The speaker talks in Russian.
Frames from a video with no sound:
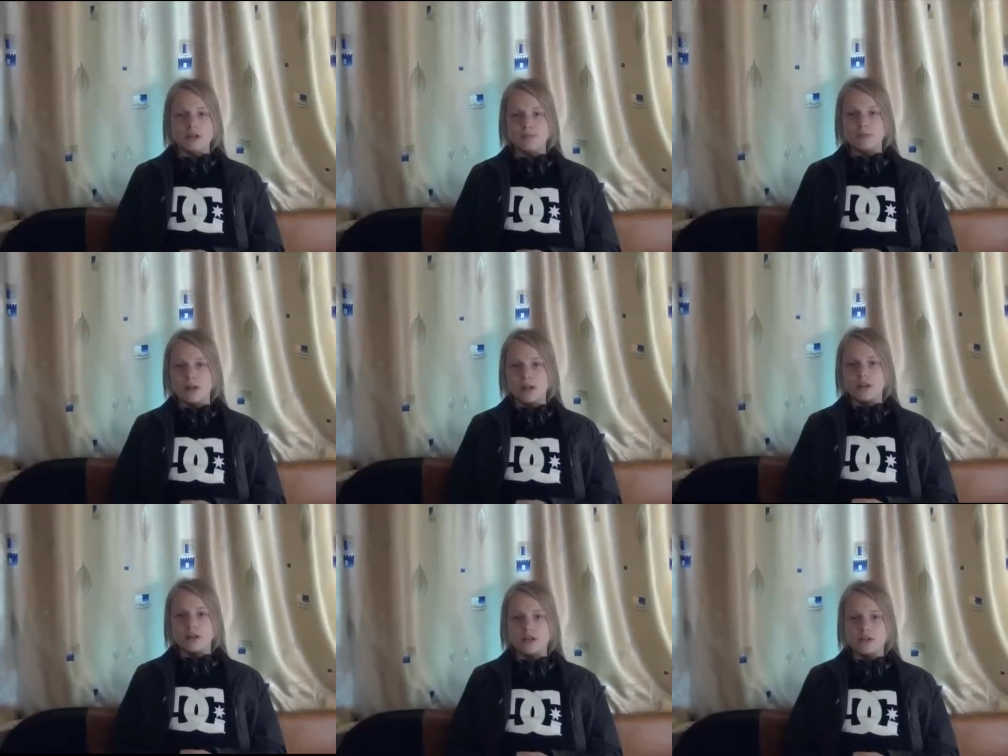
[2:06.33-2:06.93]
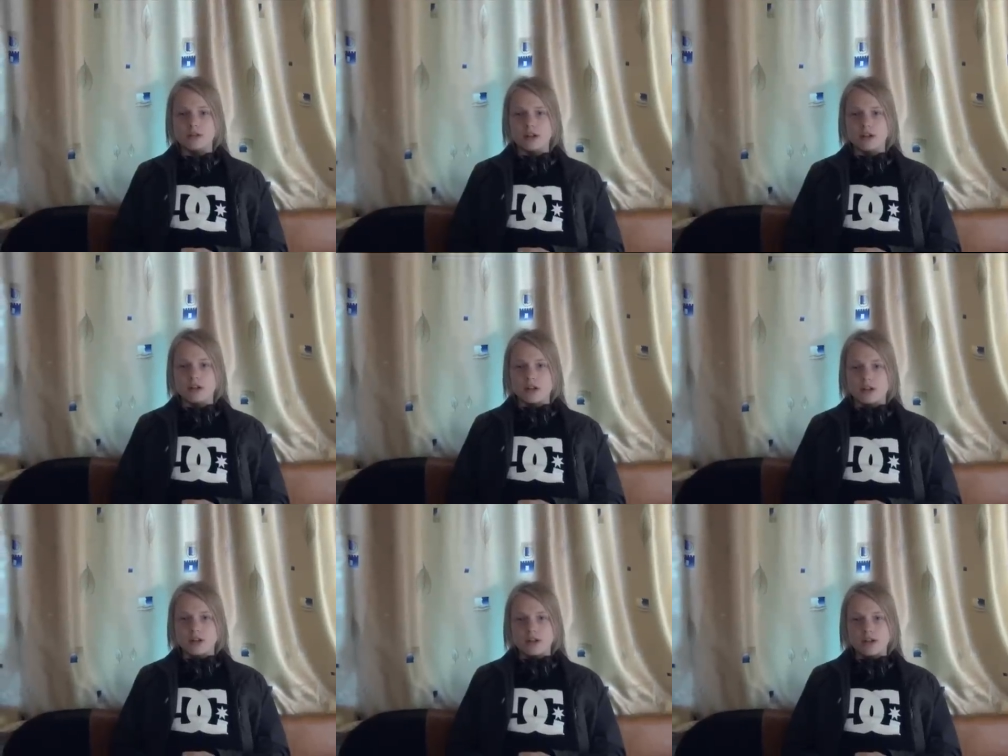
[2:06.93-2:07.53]
исполнитель.
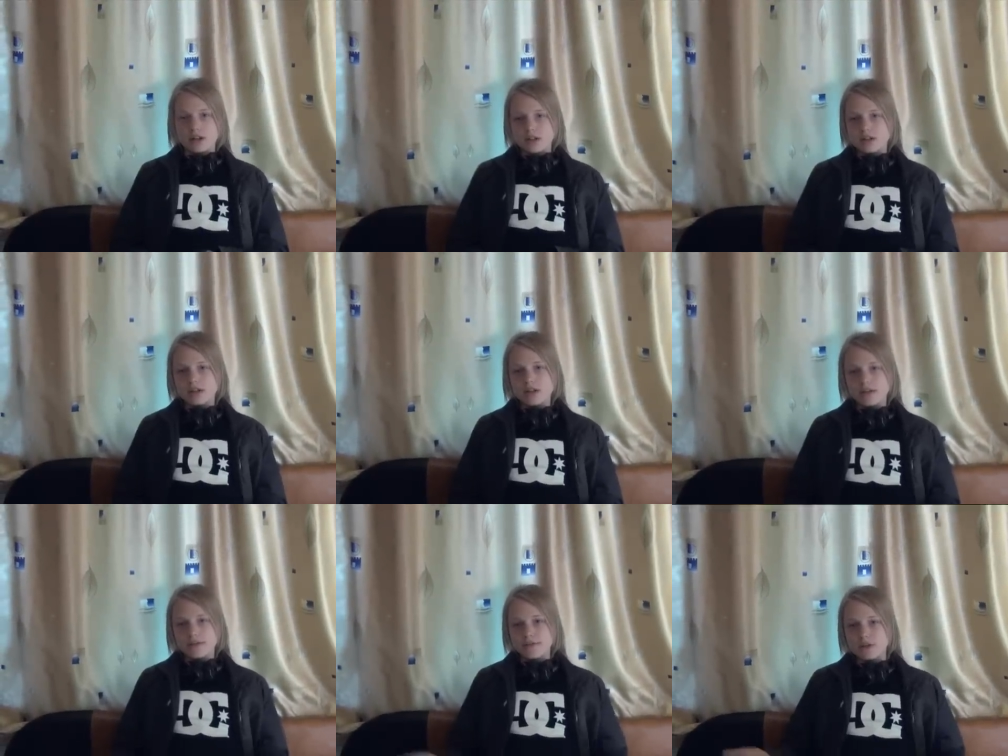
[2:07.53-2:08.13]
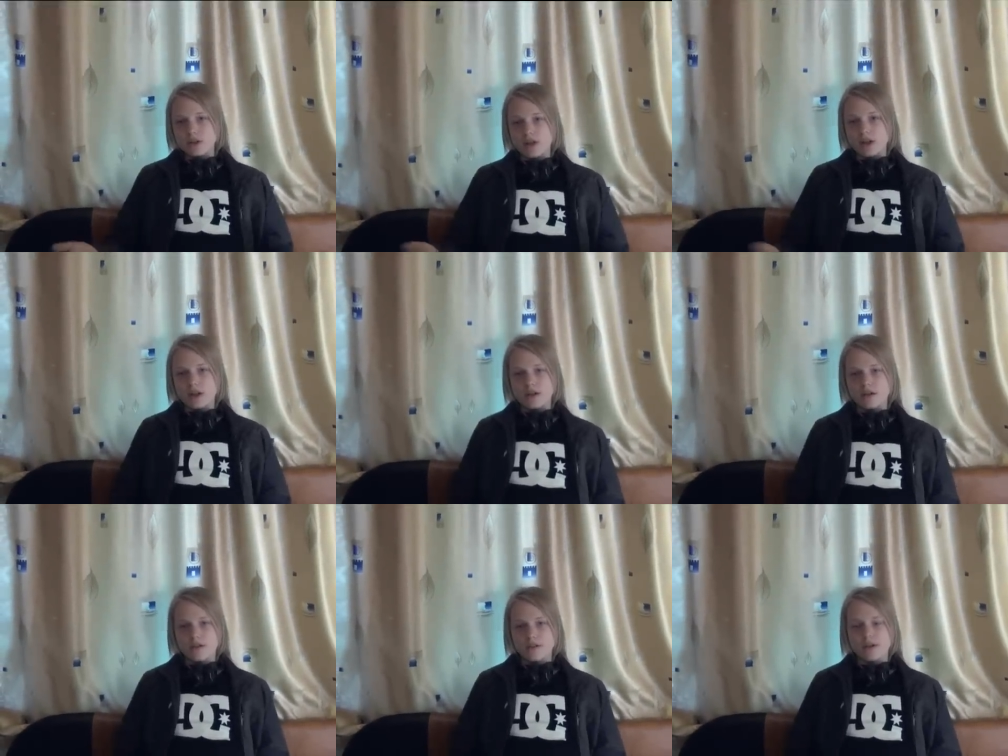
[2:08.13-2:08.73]
Я сделал все для
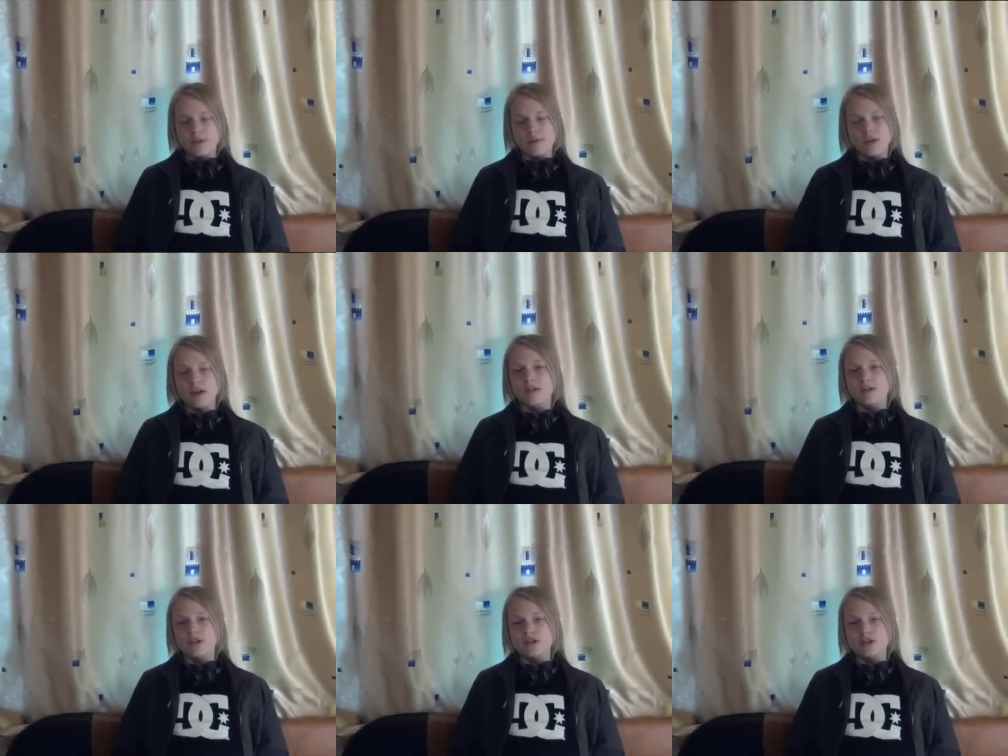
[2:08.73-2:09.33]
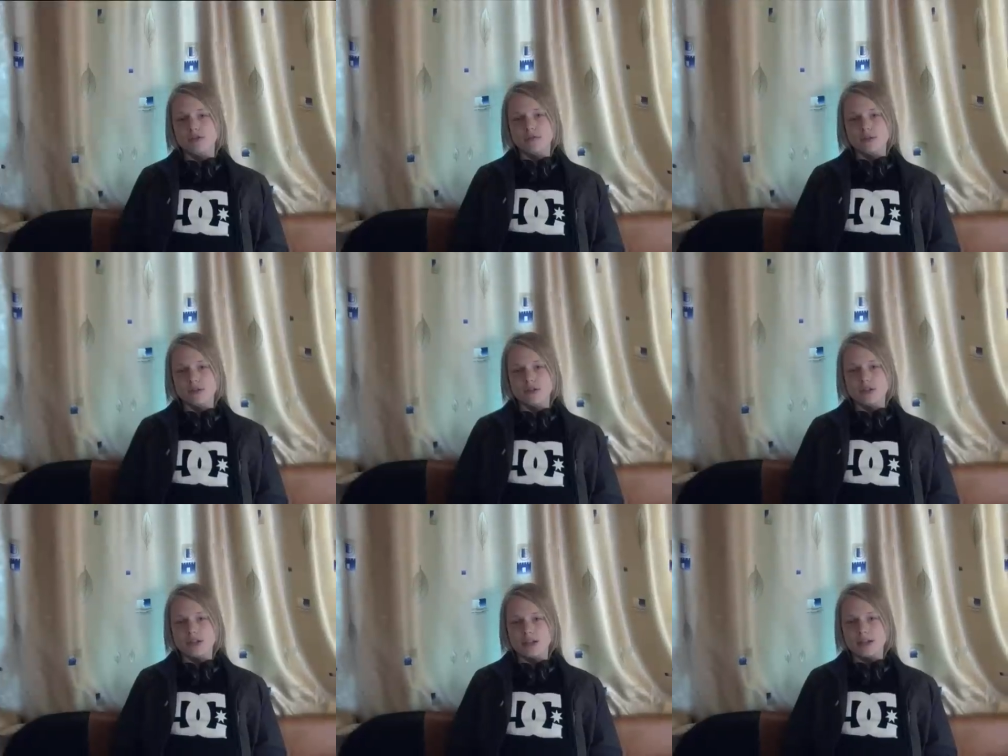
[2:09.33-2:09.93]
этого фильма, я вложил в
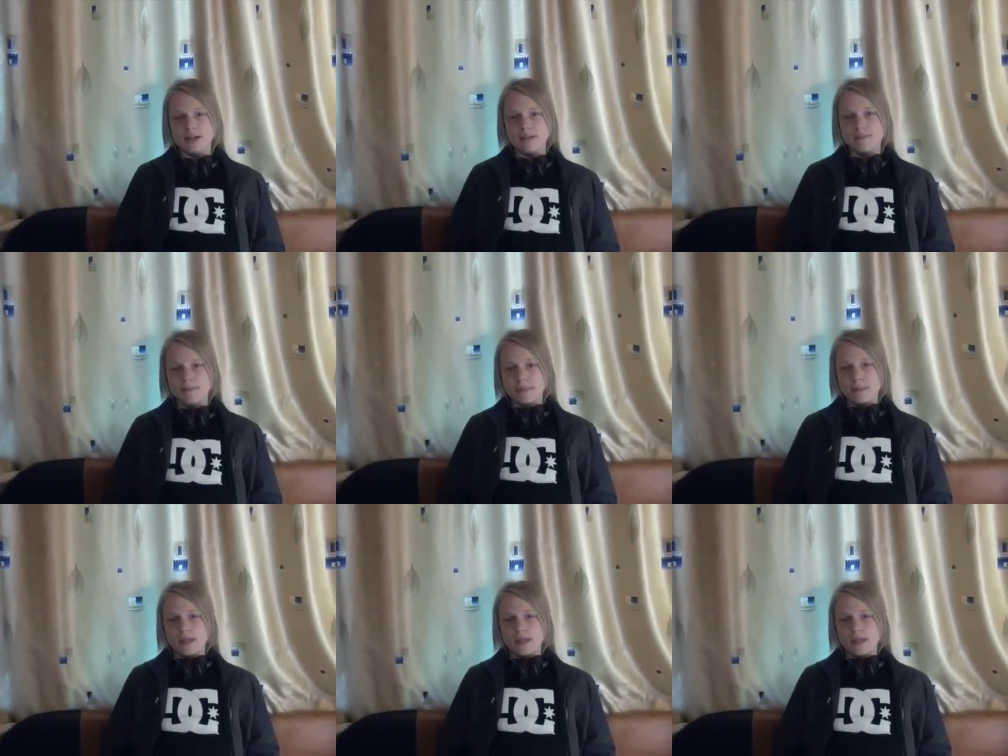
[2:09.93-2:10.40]
него деньги.